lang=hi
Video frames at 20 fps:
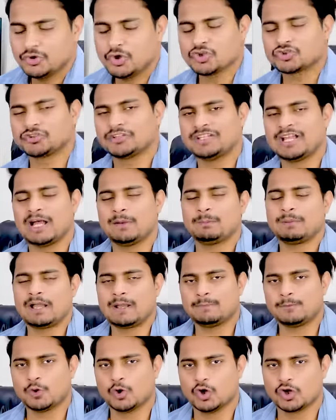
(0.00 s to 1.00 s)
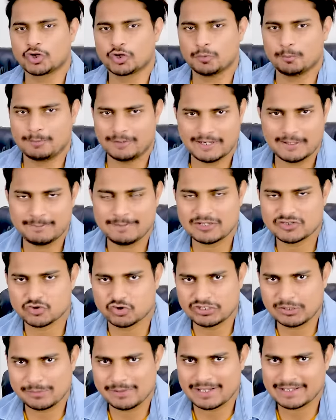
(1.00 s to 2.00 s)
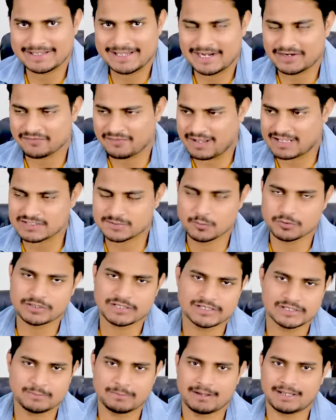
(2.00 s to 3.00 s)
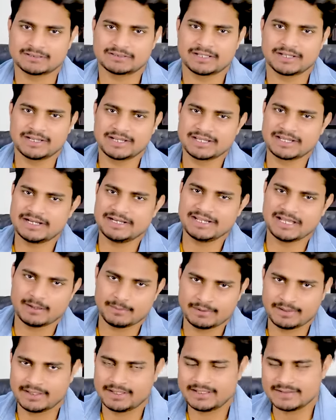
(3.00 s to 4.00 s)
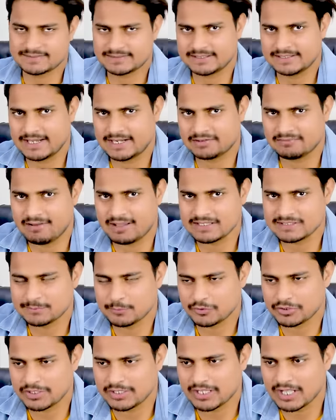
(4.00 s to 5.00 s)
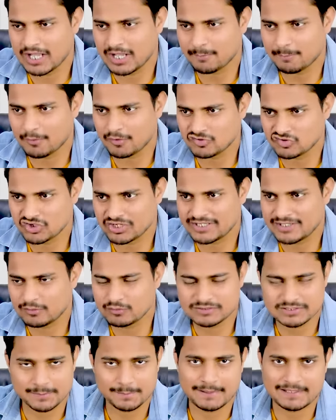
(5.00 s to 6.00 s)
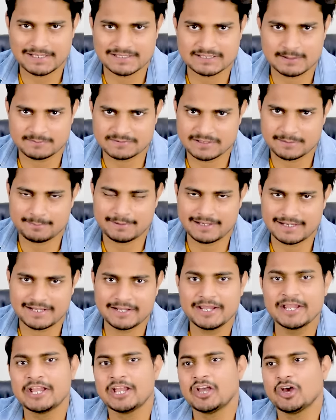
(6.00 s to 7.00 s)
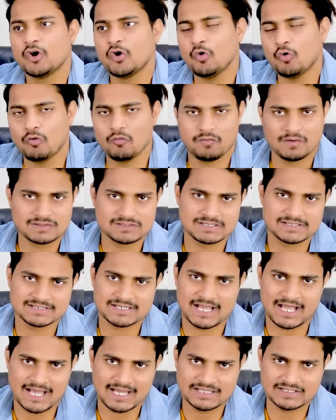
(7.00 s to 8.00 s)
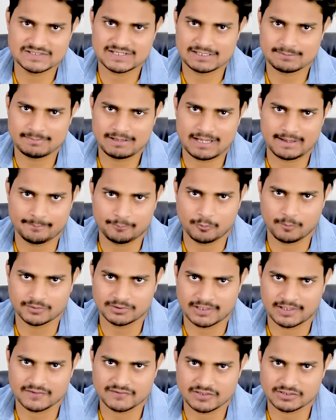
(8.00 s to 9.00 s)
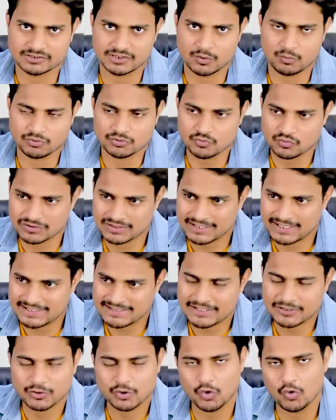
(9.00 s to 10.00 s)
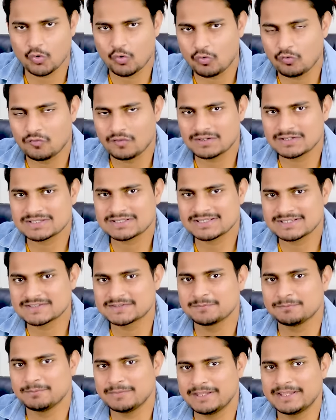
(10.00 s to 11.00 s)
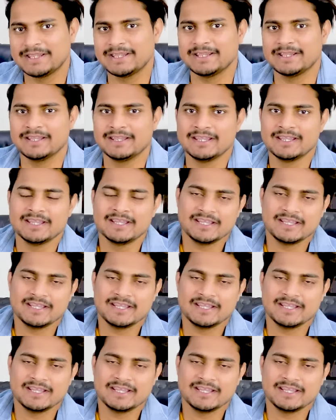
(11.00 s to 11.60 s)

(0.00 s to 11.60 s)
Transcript: दोस्तों यहाँ पे हम लोग बड़े मियाँ छोटे मियाँ की एडवांस बुकिंग की बात करें कि इंडिया में इसकी एडवांस बुकिंग कहाँ पहुँच गई है उससे पहले सबसे पहले ओवरसिस का हालचाल मैं आपको बताना चाहता हूँ क्योंकि गाइज देखो ओवरसिस में